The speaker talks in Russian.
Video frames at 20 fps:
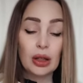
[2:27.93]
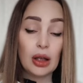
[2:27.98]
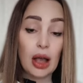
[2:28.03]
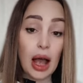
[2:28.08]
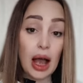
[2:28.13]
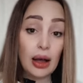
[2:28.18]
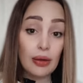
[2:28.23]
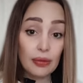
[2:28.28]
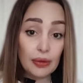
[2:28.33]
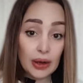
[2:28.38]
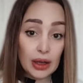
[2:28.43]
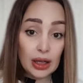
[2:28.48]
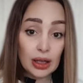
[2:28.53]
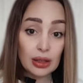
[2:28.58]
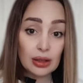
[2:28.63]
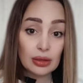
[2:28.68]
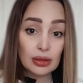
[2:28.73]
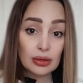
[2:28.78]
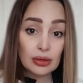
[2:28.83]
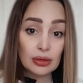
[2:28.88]
А вы
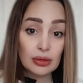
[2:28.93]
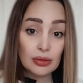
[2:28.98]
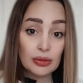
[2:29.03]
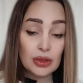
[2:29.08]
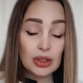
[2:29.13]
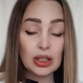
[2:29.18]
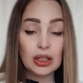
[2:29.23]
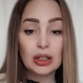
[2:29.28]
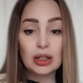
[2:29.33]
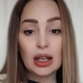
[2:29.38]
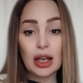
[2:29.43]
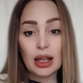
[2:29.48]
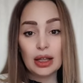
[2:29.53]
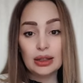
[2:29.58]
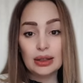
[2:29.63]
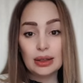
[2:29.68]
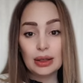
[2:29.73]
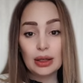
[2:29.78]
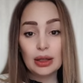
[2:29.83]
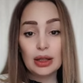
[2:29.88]
всегда
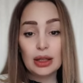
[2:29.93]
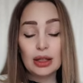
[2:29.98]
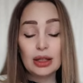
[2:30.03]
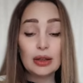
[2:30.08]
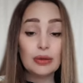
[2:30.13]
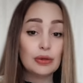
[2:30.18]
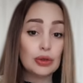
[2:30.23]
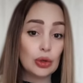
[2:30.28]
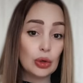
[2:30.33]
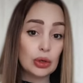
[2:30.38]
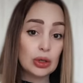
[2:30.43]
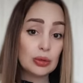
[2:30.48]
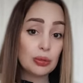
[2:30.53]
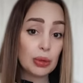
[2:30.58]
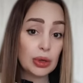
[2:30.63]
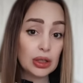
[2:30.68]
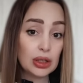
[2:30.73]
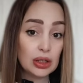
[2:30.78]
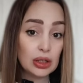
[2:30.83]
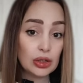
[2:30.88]
делаете все
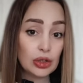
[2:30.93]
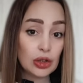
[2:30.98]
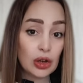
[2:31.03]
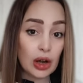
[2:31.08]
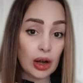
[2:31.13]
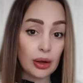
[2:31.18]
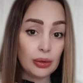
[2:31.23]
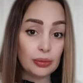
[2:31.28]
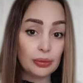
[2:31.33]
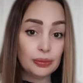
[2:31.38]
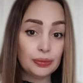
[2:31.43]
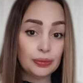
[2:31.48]
из-под тишка.